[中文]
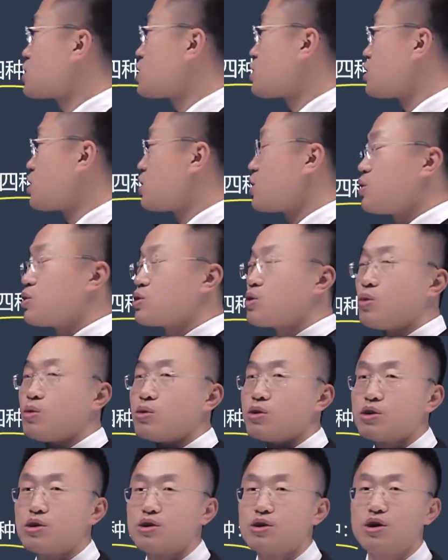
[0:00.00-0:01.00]
是流
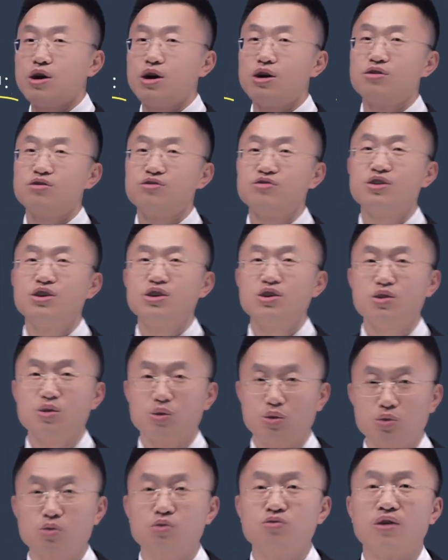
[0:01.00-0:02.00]
动和非
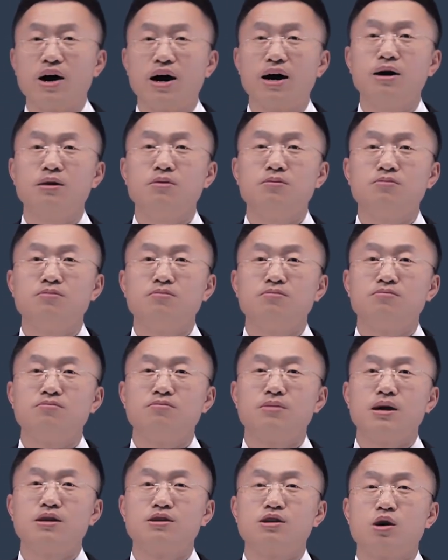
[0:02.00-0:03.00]
流动法，
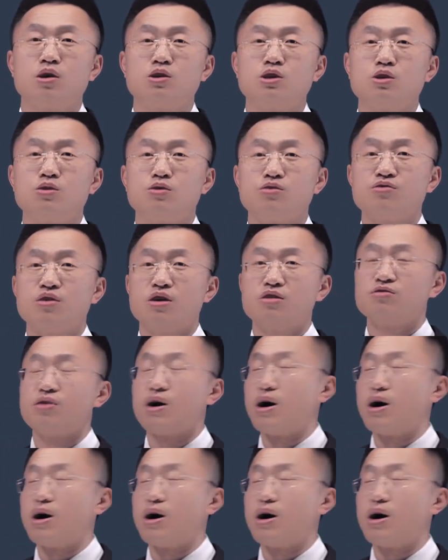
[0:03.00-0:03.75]
按照这种方